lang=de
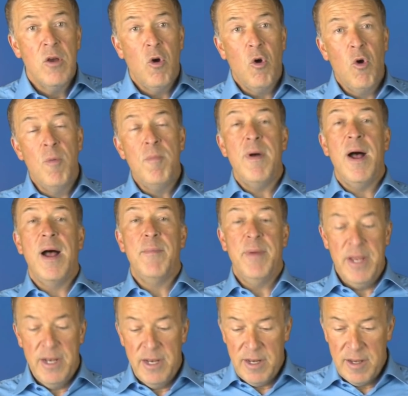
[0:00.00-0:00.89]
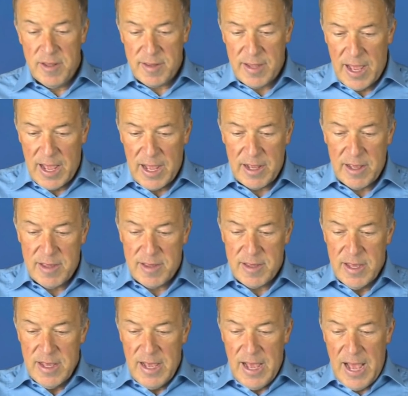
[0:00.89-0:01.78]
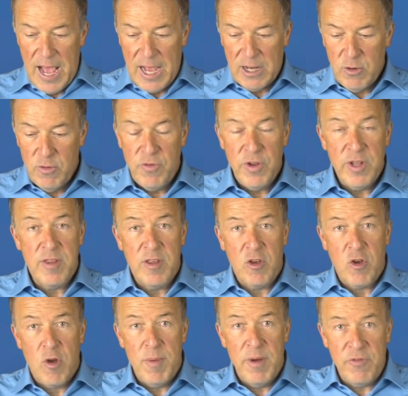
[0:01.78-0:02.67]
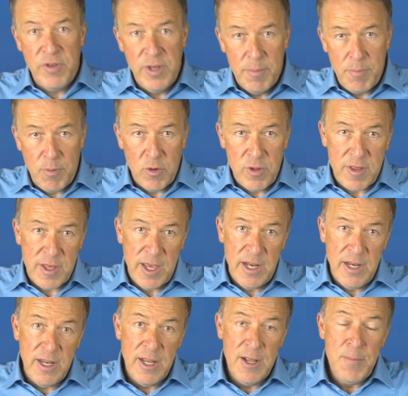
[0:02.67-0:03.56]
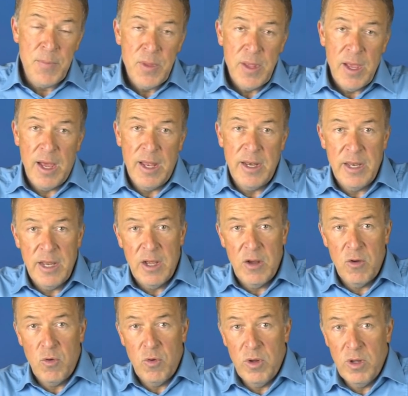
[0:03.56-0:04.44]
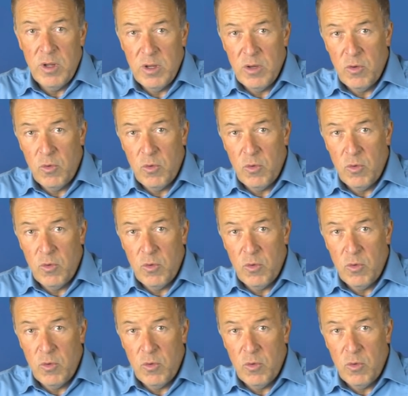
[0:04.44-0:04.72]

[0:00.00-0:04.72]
um am Ende des Tages 48,4 Prozent an der äh,